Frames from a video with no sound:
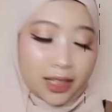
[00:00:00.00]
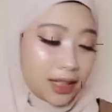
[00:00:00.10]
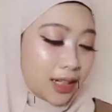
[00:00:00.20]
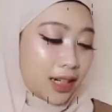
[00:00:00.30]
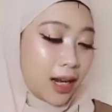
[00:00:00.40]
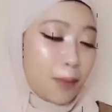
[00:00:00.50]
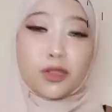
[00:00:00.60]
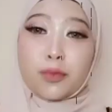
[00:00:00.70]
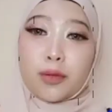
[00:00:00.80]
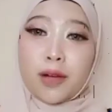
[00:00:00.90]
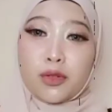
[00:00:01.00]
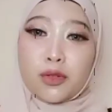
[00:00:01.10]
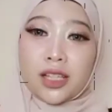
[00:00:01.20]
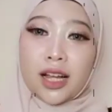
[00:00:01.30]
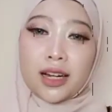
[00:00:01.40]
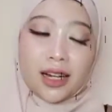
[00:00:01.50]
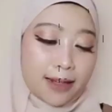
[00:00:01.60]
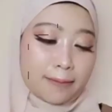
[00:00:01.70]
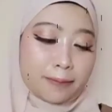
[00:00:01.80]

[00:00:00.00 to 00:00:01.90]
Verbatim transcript: Kenapa super bagus? Karena